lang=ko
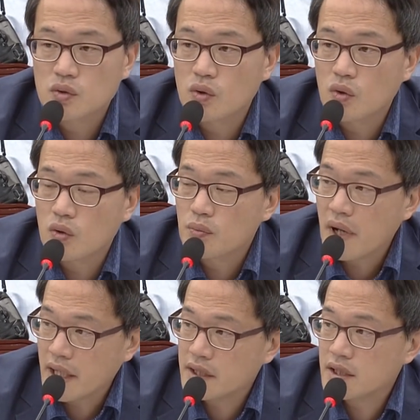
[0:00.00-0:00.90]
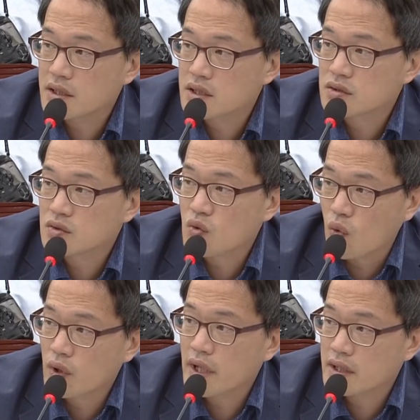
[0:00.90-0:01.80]
또 파일에 대해서는
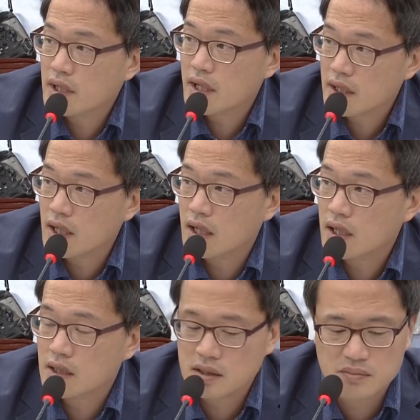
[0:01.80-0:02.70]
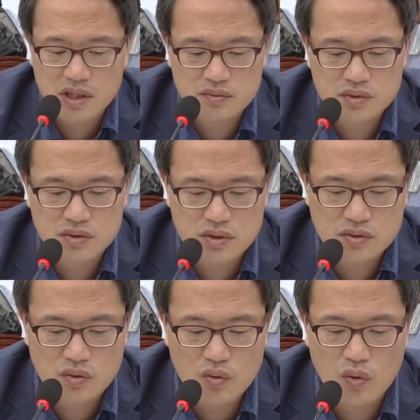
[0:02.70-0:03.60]
공개를 해라라는 말씀도
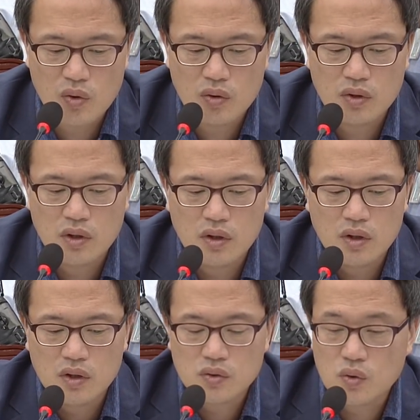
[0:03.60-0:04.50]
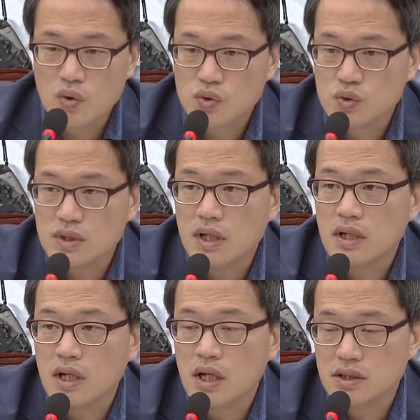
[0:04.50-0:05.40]
드렸었고, 또
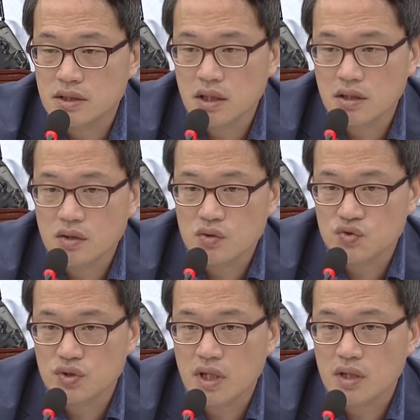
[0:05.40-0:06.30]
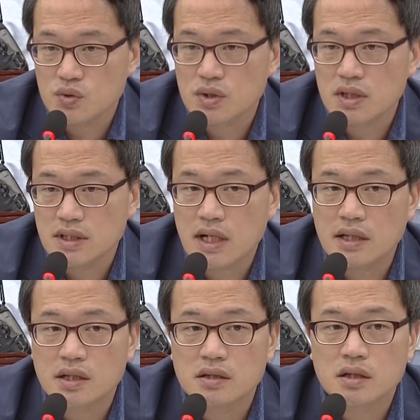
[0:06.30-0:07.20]
조사가 진행되던 중에 조사가 잘
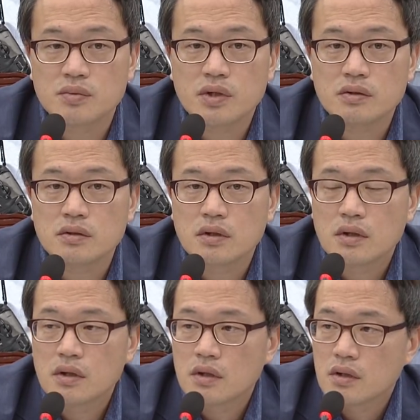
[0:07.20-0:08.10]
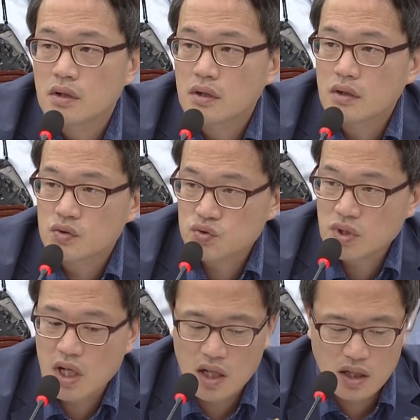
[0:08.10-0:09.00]
안 된다면
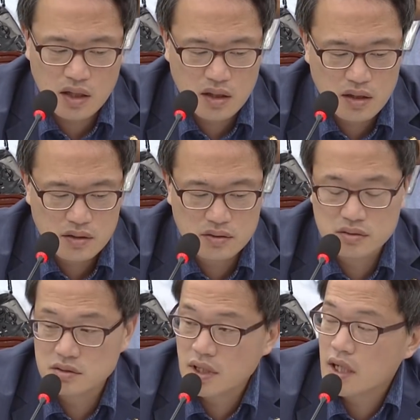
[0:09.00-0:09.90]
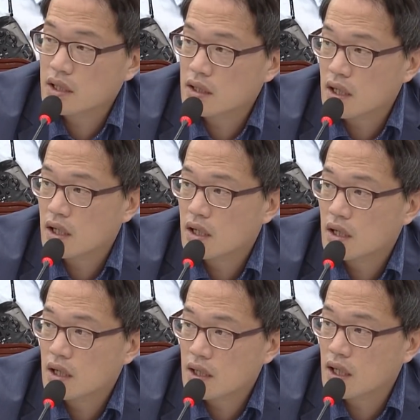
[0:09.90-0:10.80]
수사를
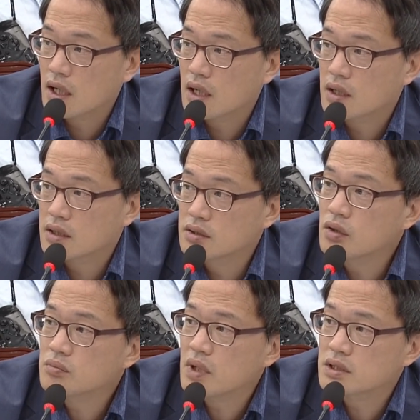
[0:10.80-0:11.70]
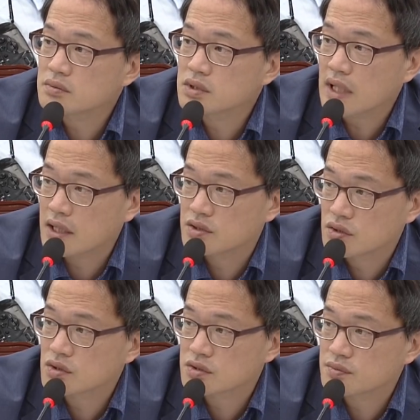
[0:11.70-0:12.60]
의뢰하라, 이런 말씀을 다
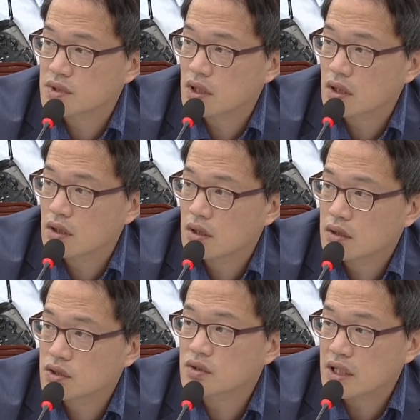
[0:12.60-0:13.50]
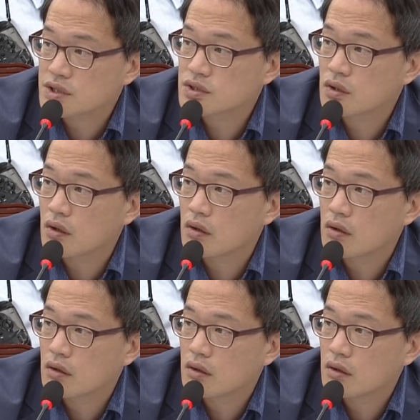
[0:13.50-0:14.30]
드렸었습니다. 기억나시죠?